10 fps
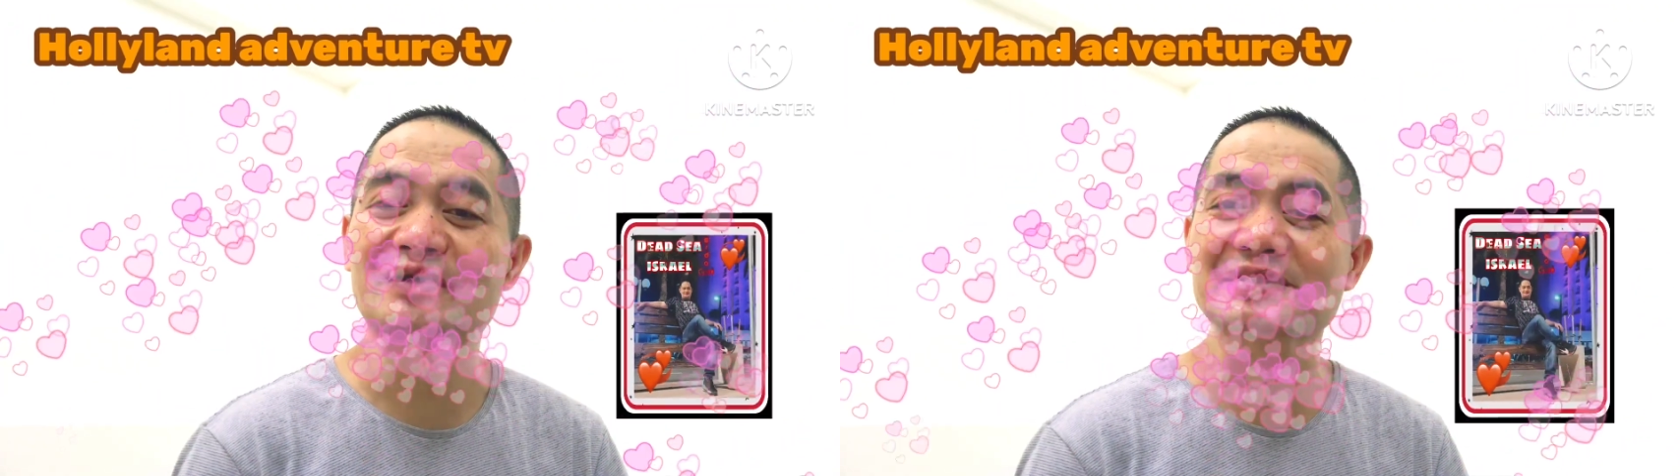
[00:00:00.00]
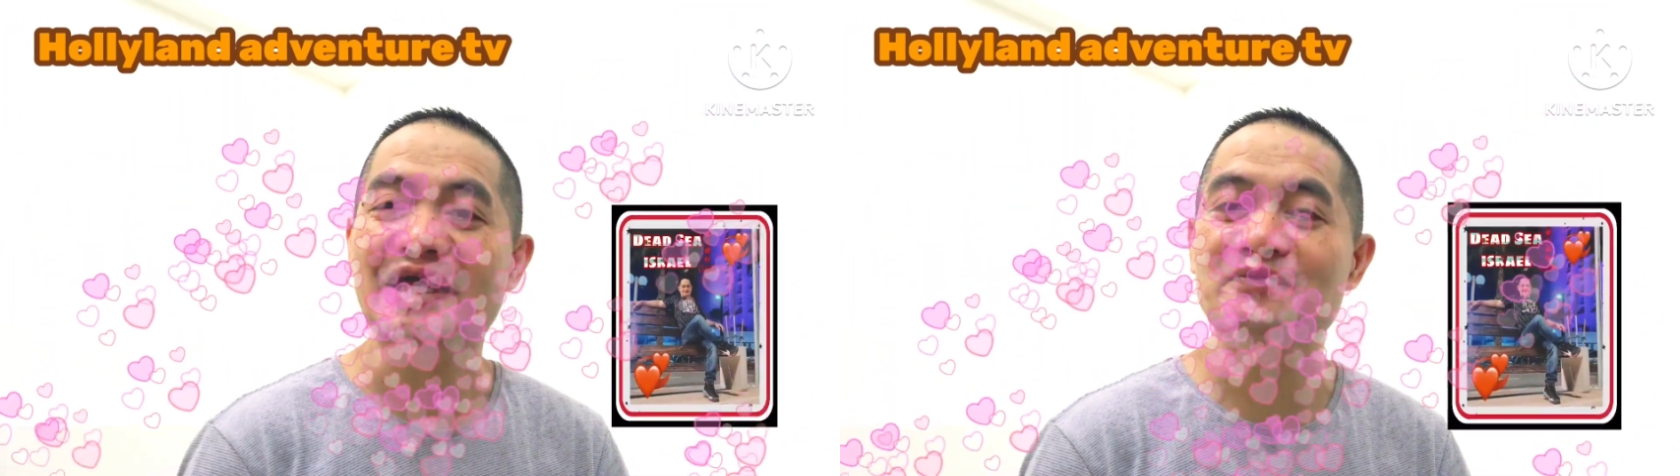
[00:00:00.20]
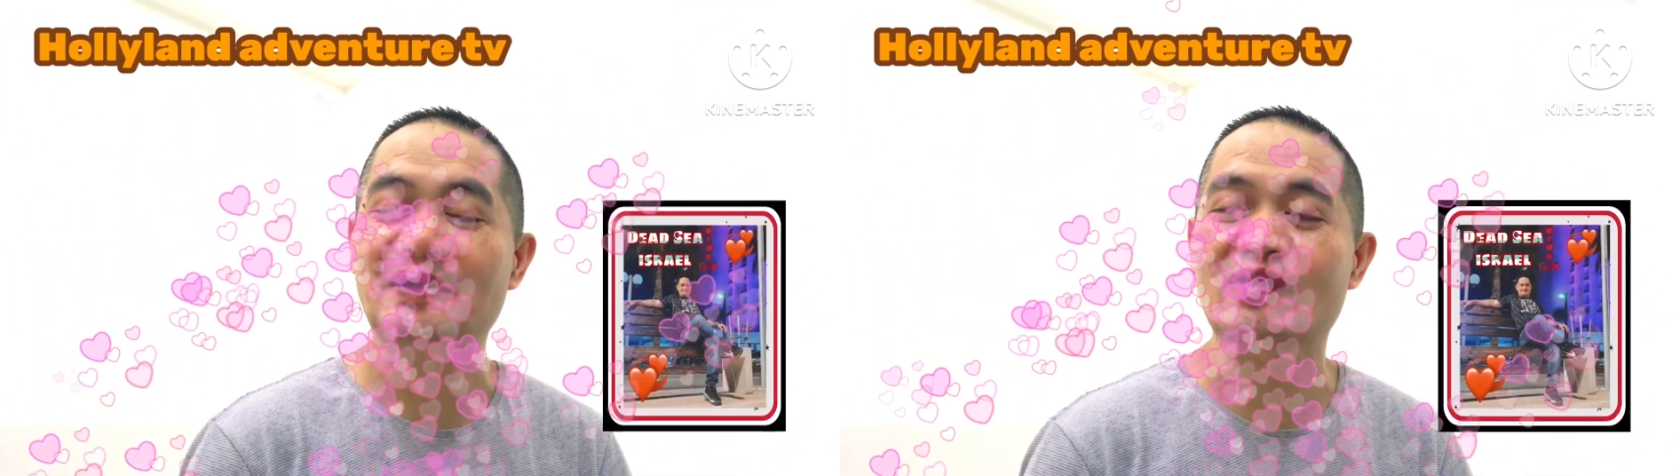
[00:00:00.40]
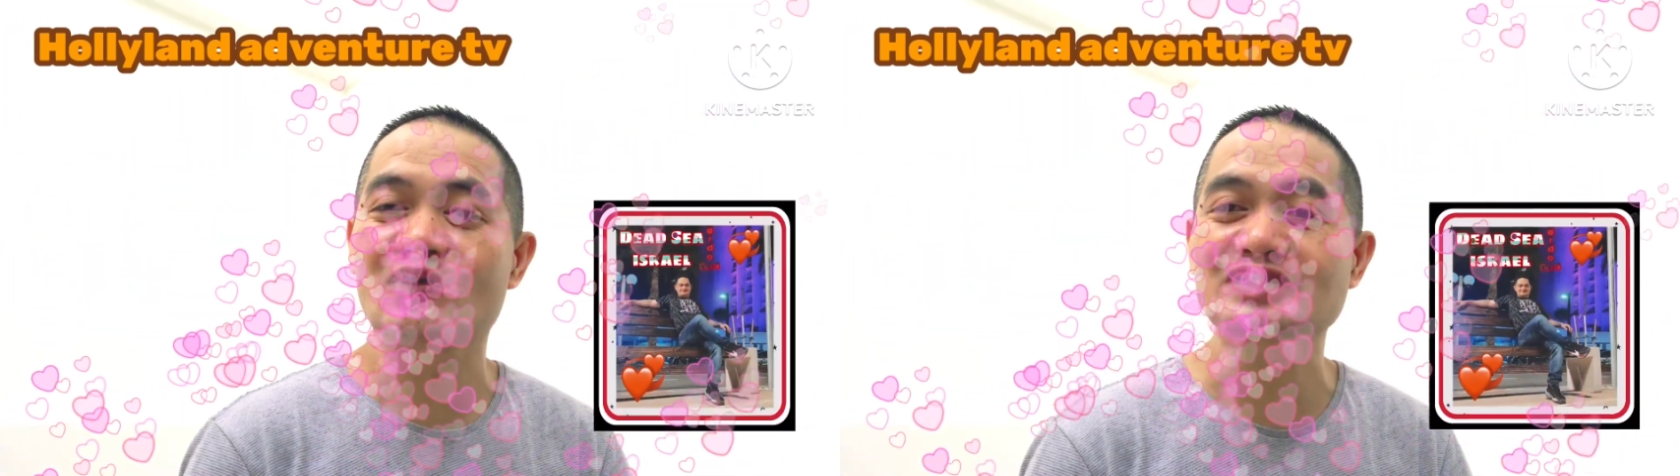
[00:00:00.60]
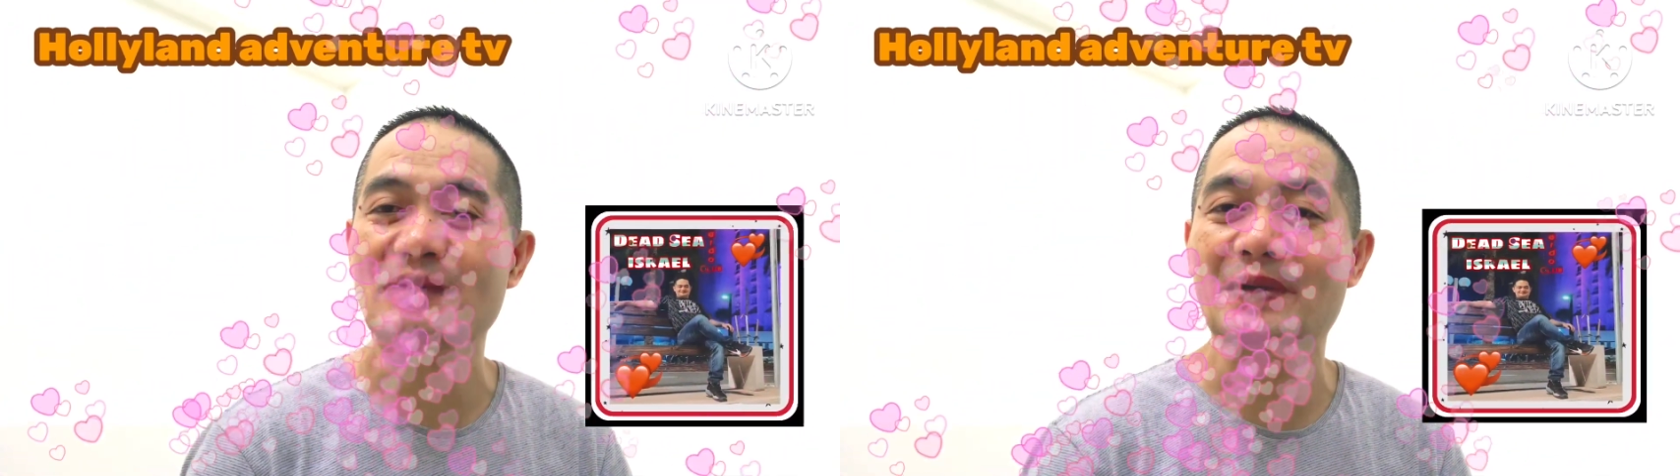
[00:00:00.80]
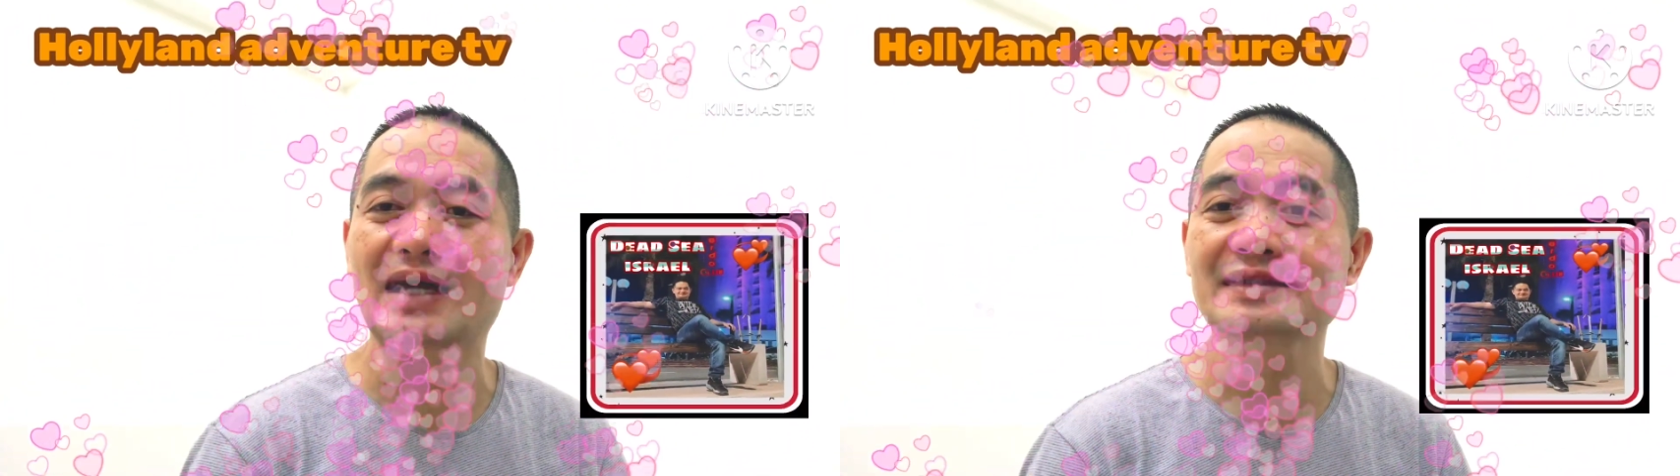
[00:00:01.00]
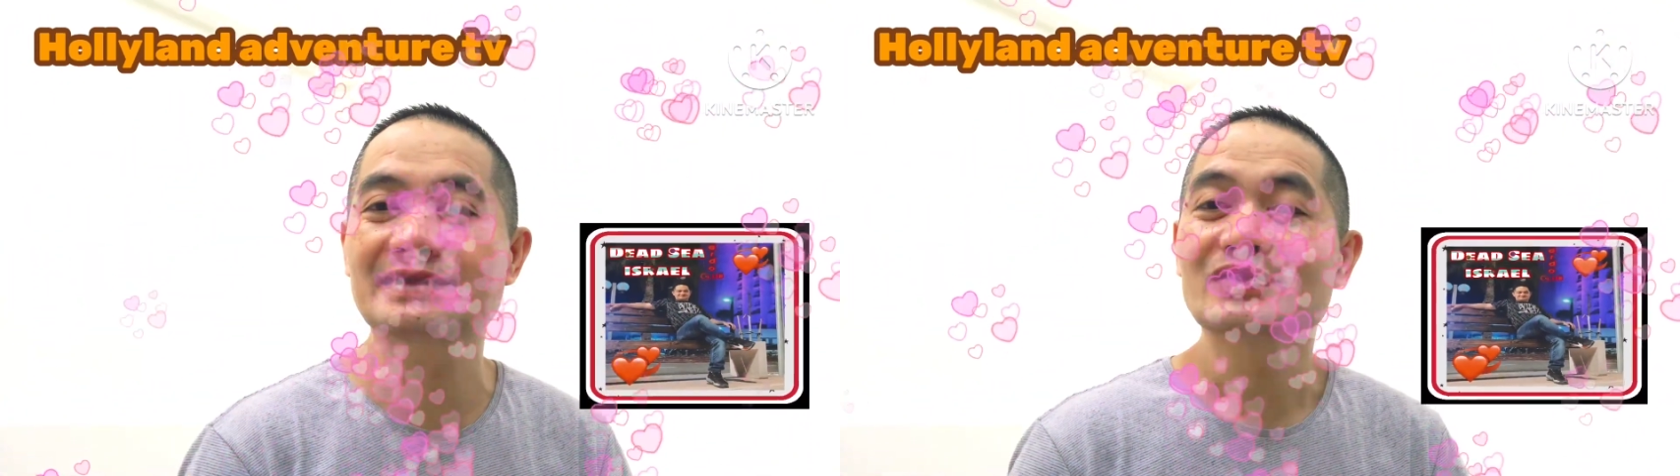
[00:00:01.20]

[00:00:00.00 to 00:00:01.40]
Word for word: naman tayong pag-uusapan